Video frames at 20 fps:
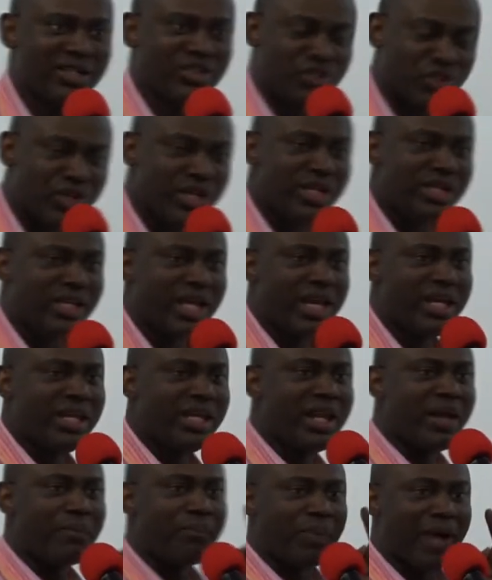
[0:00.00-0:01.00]
il
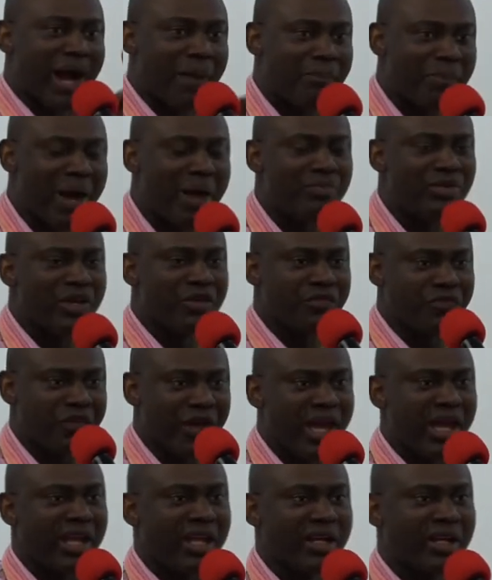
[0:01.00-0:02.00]
qu'il est capable de
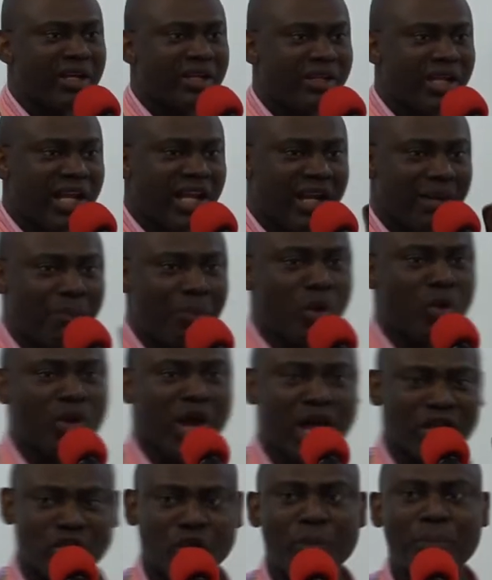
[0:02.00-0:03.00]
faire, de répondre
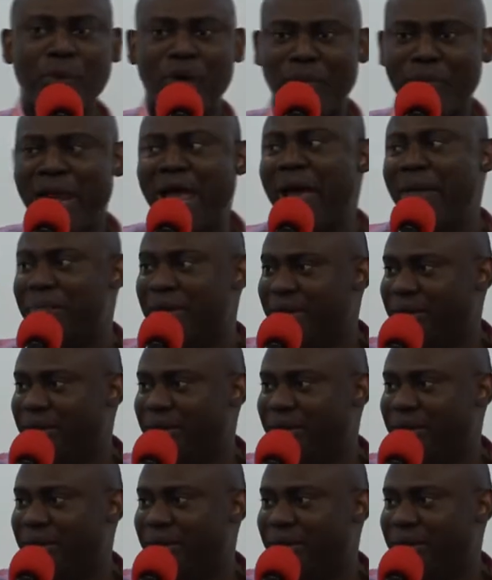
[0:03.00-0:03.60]
à ton problème